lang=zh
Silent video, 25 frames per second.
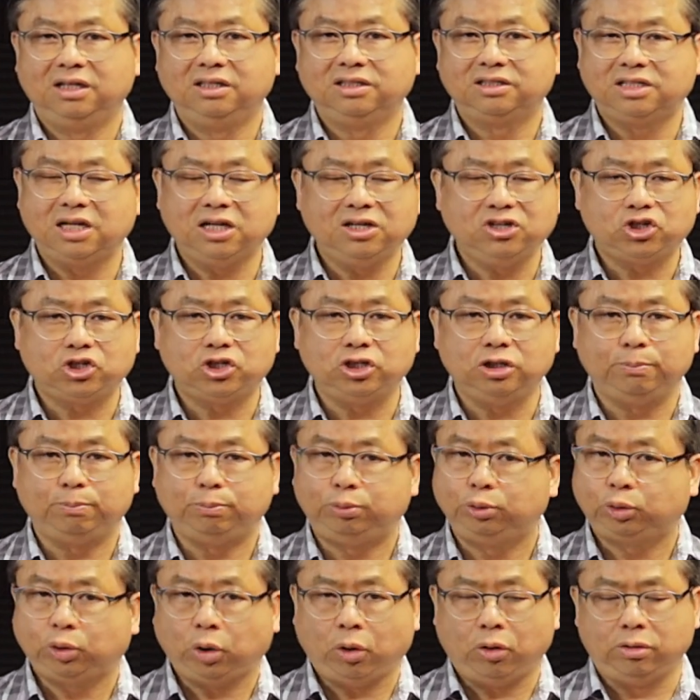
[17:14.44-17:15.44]
真是
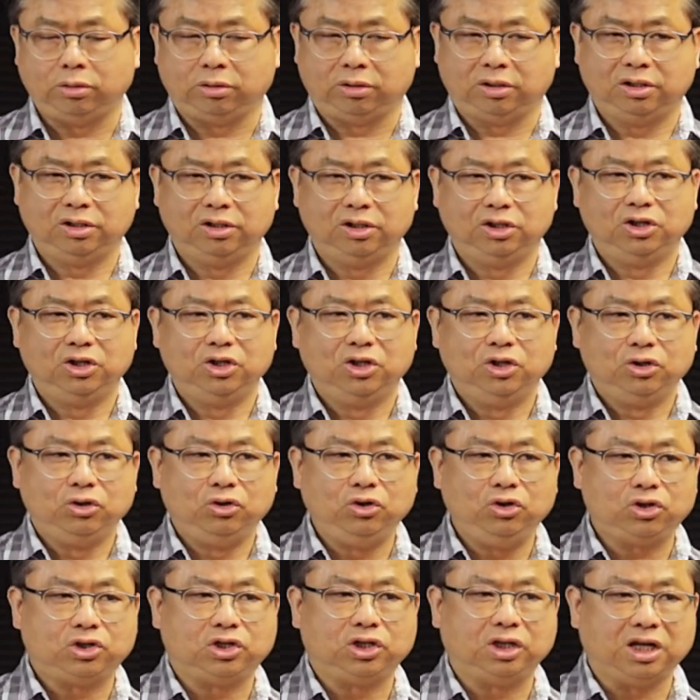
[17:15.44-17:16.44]
不通。
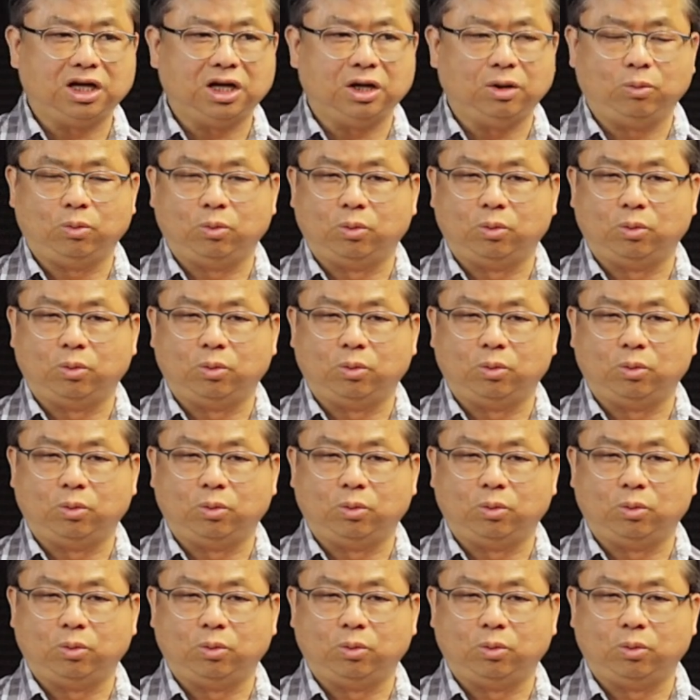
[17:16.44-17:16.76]
于是呢，